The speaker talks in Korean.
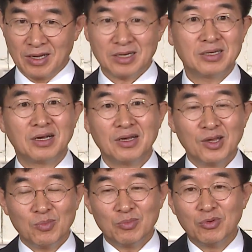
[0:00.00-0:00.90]
그러나
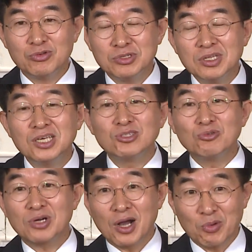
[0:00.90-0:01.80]
무슨
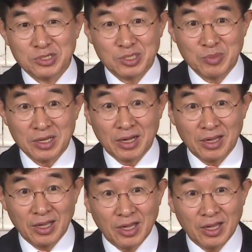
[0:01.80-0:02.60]
기술을 갖고 있습니까?